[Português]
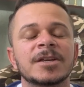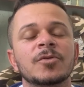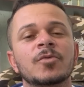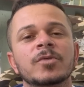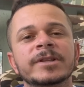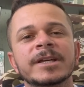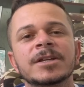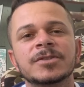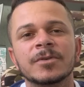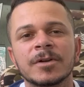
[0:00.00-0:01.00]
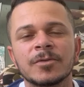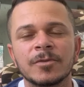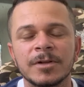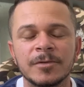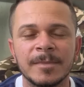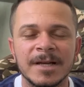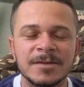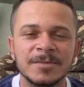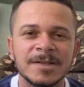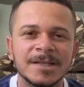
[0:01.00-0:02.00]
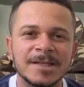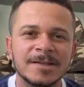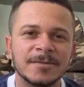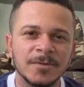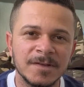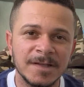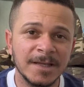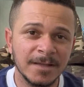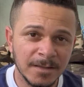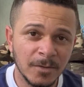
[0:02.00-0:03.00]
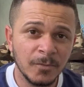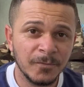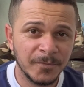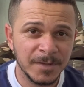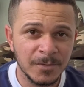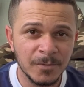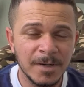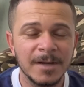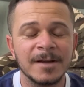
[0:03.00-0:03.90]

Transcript: Eu contei a história do Colheiro Máximos aqui, se você ainda não viu,